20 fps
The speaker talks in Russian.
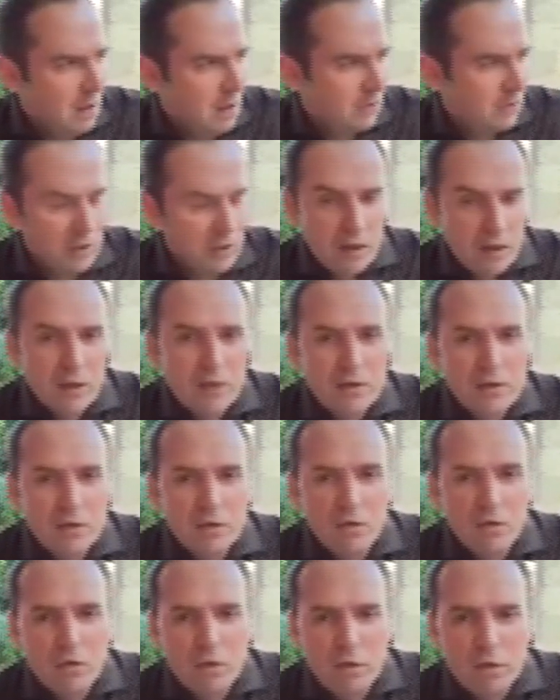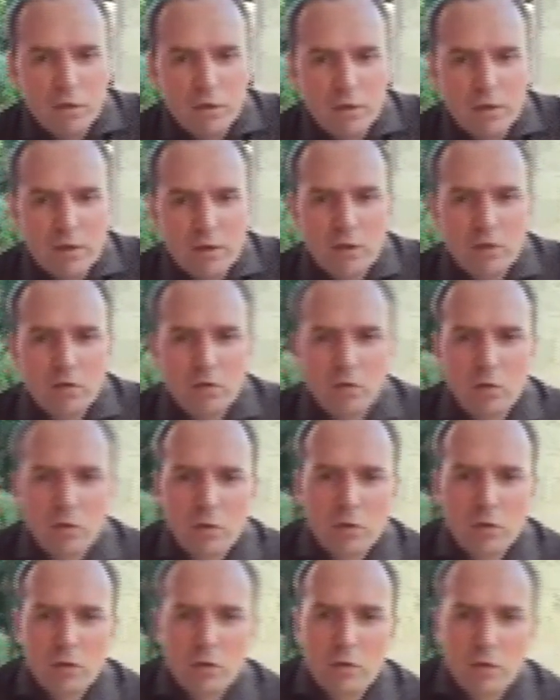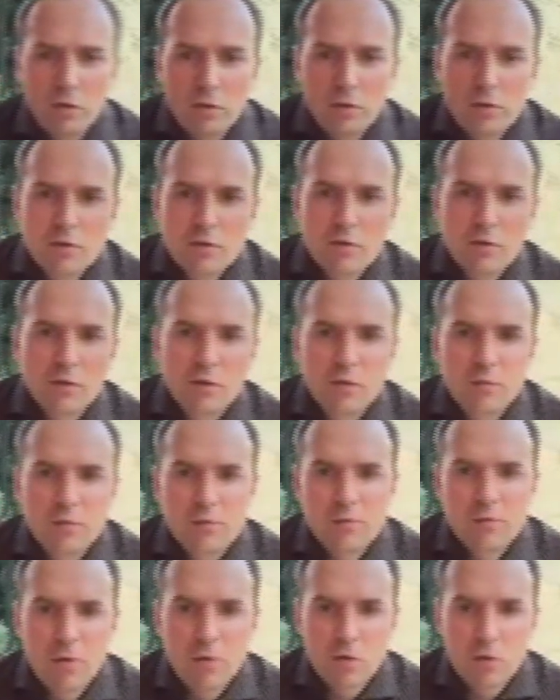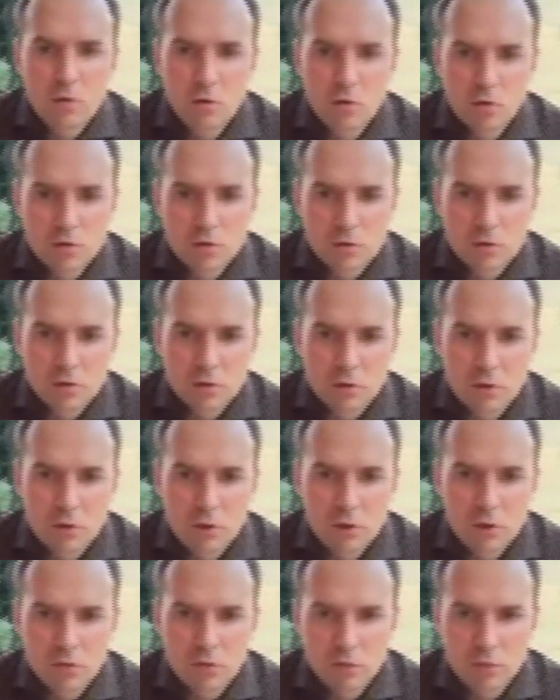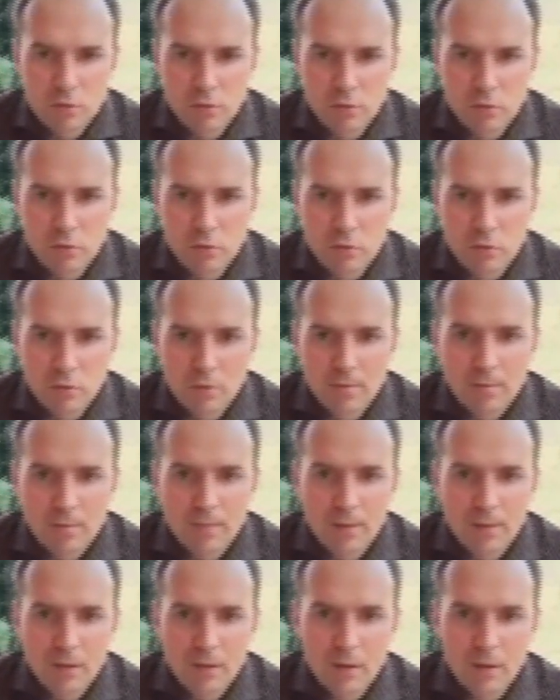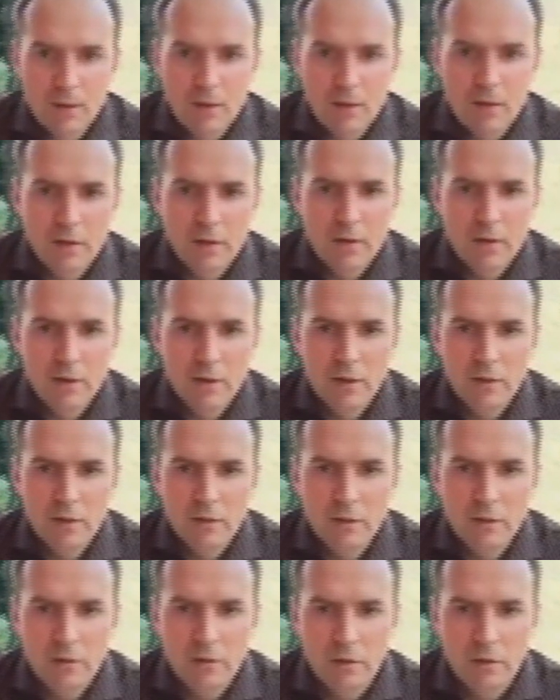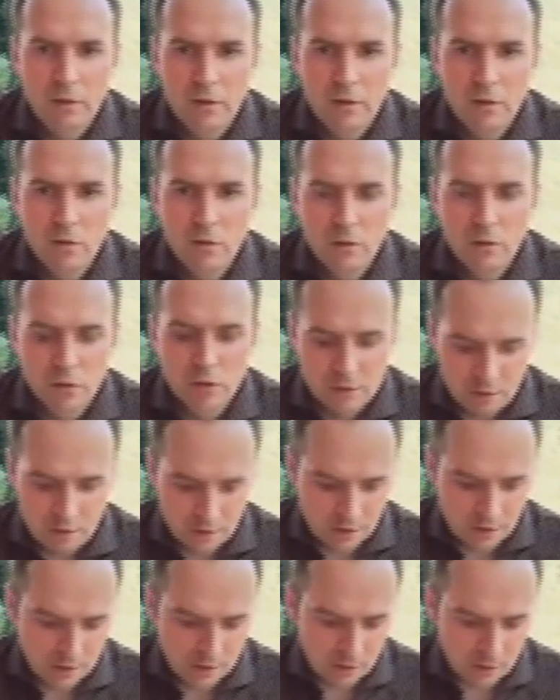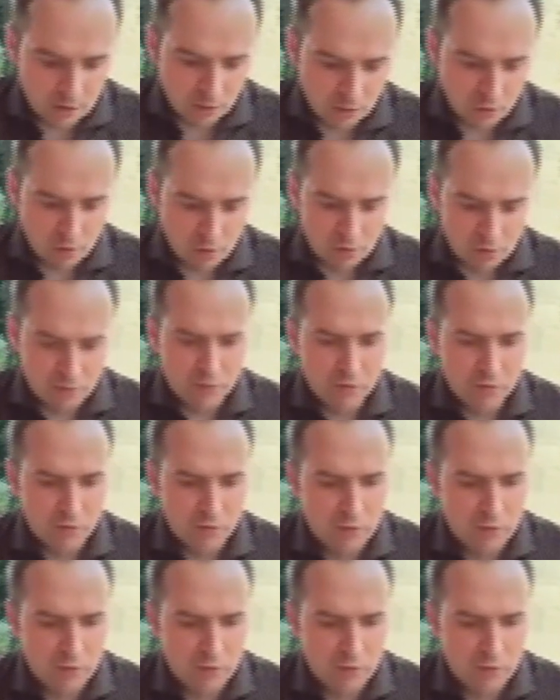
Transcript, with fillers: Вторая категория – это те, кто действительно беспокоится за судьбу Эрика и хочет знать какие-то новости.